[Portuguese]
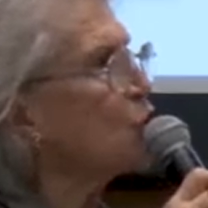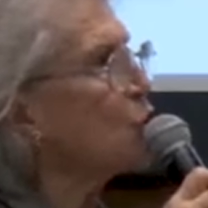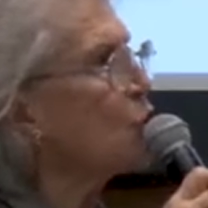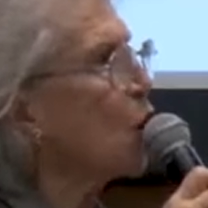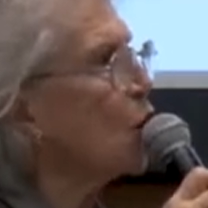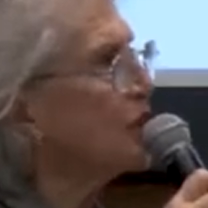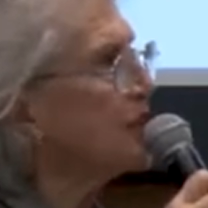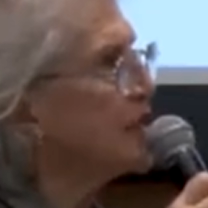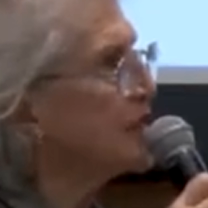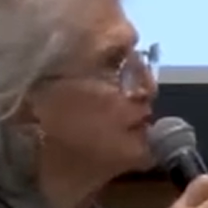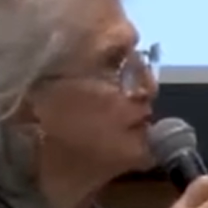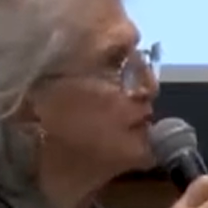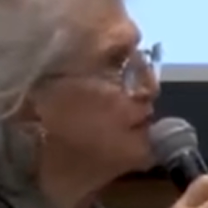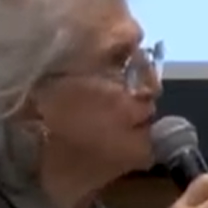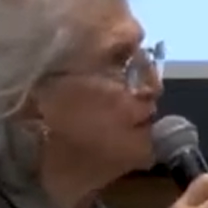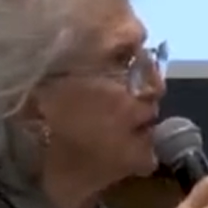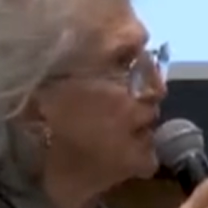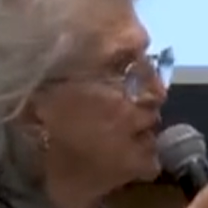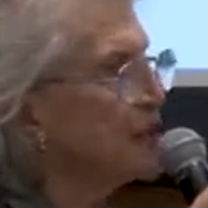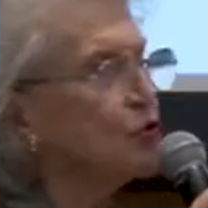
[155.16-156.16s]
do
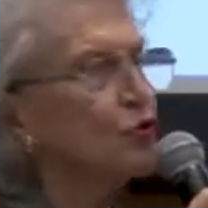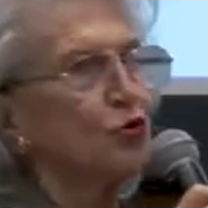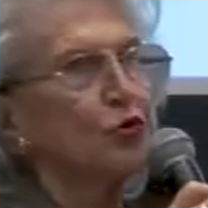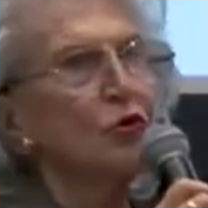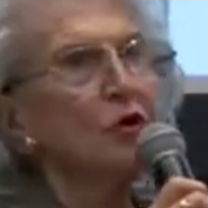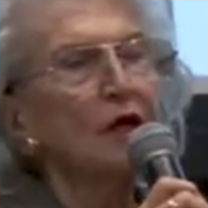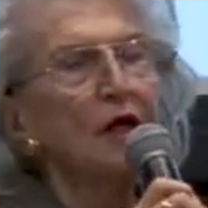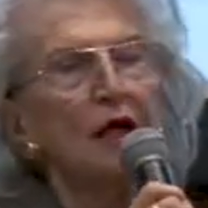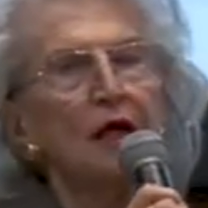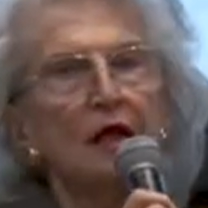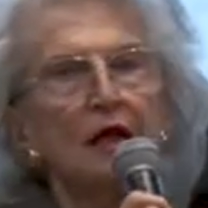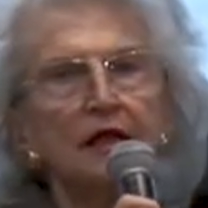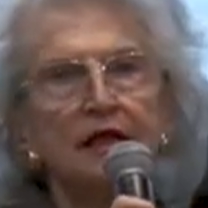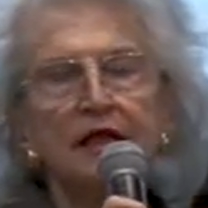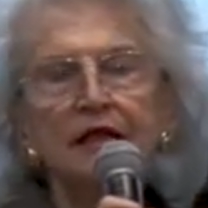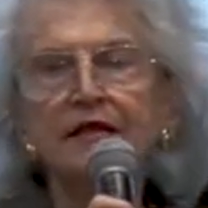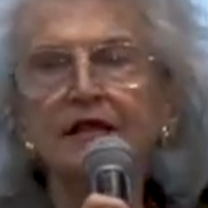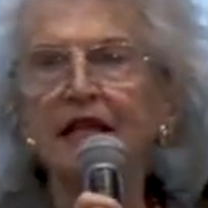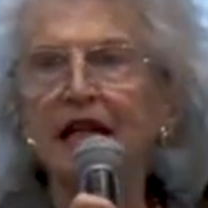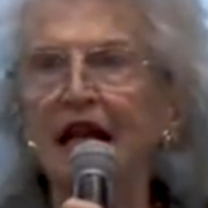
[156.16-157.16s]
conhecimento
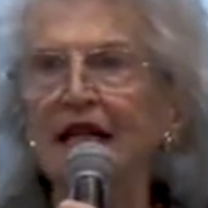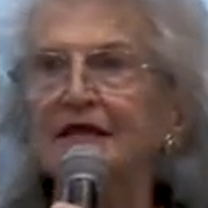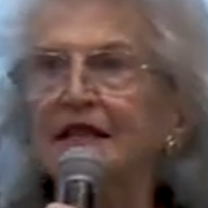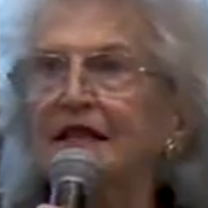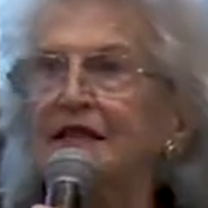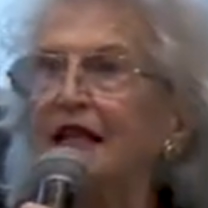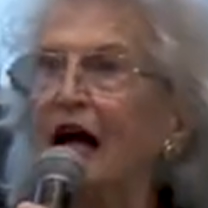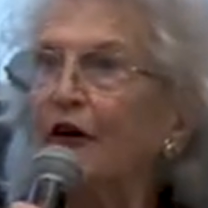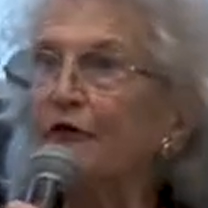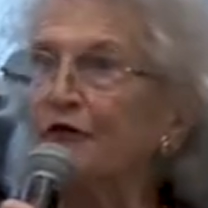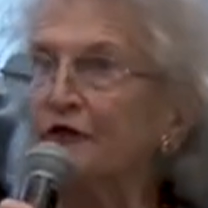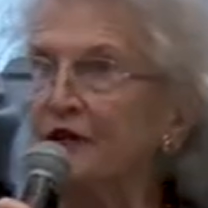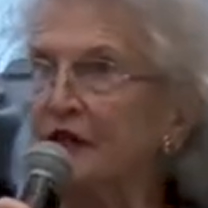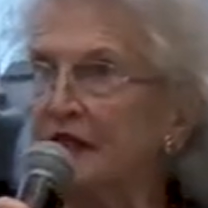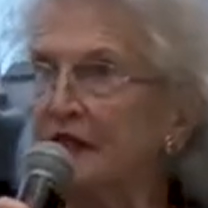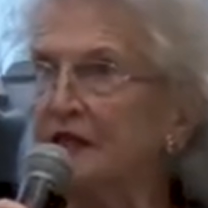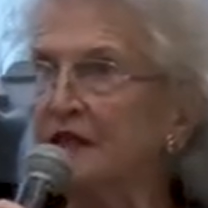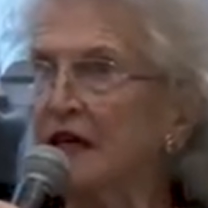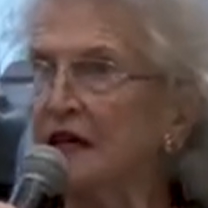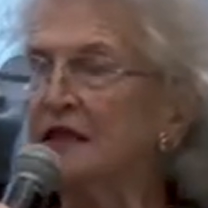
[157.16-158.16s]
que trata da
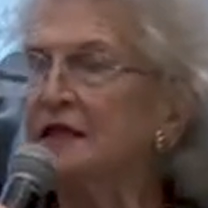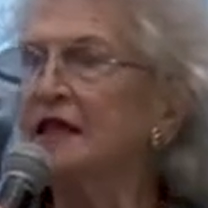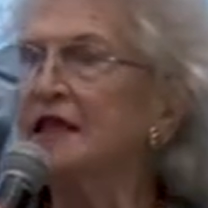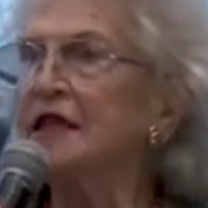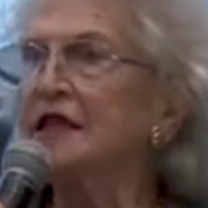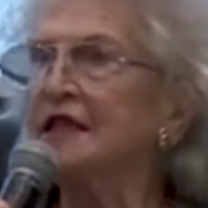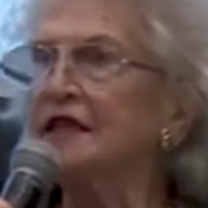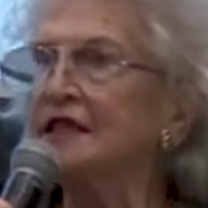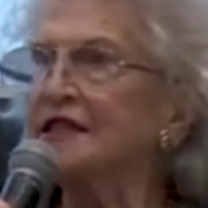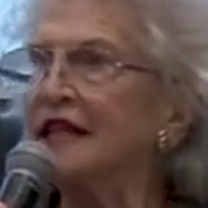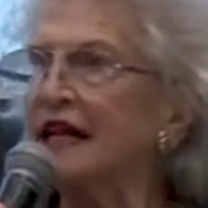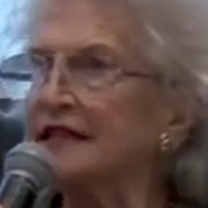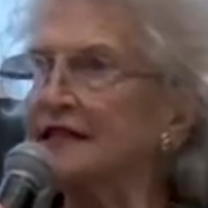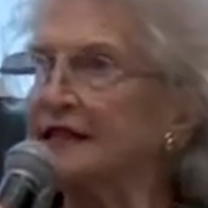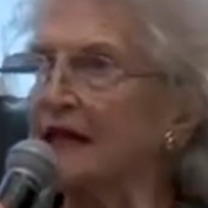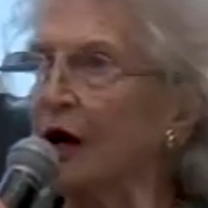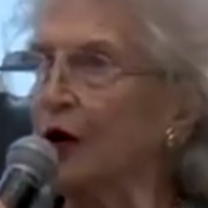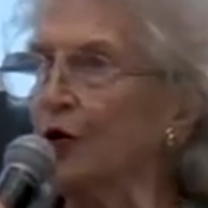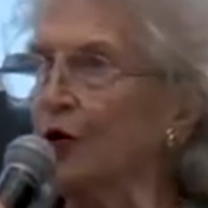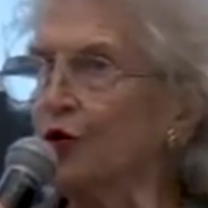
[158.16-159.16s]
vida e da
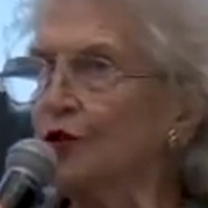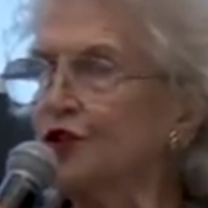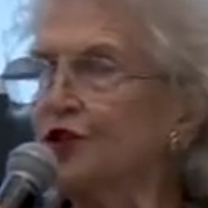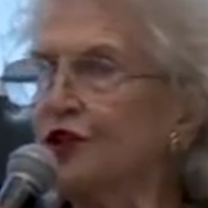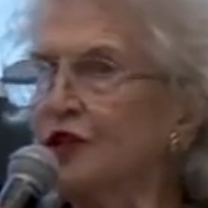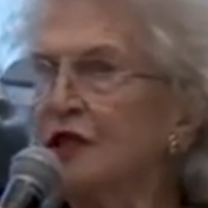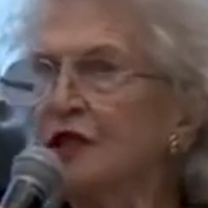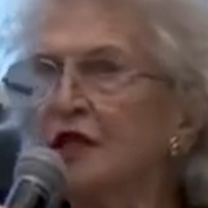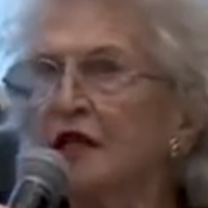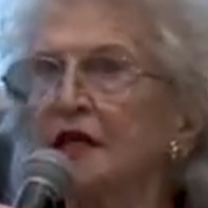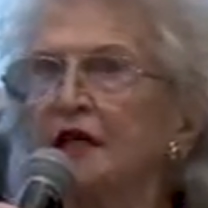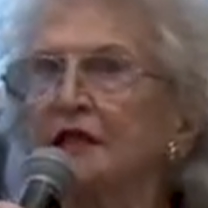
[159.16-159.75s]
saúde